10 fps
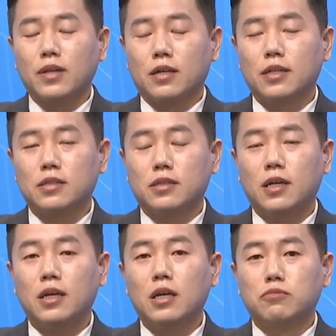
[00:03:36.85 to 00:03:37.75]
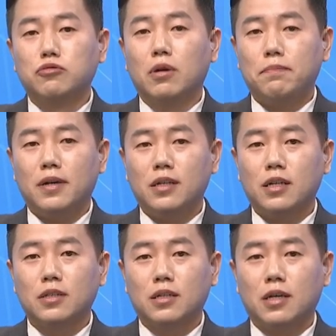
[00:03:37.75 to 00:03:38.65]
그랬을 때
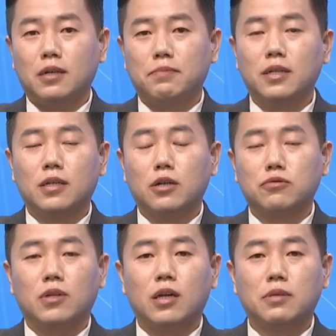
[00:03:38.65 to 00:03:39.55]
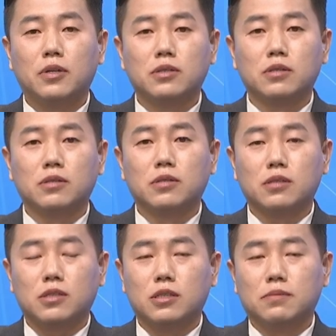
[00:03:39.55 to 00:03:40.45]
붕어빵이라는 게 밀가루나 아니면은
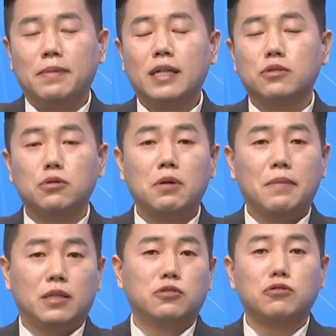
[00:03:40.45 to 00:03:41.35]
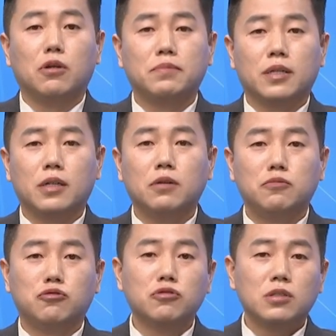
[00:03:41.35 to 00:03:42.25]
그 팥으로만 만들 수가 없잖아요.
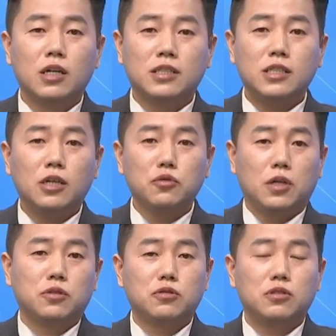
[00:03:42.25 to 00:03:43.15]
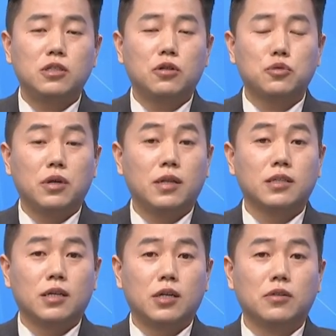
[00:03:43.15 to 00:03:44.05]
누군가 찍어 찍어 줘야
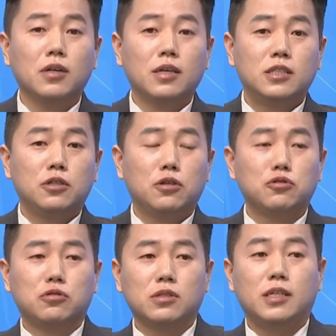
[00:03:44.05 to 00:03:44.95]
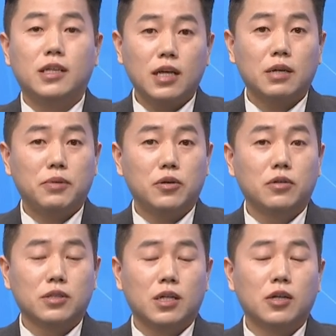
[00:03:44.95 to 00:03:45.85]
되잖아요. 찍어 주는 기계가 필요한
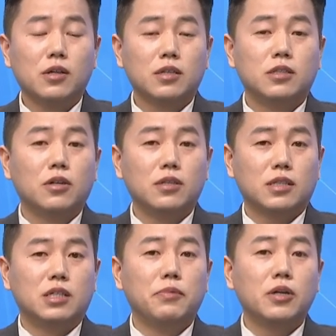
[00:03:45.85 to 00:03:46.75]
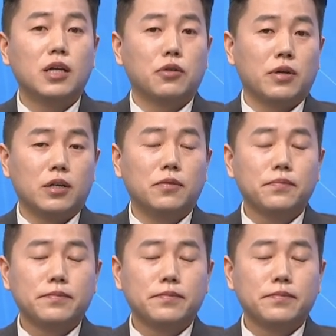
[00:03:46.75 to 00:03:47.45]
거잖아요. 그걸 이제 금형이라고 해요.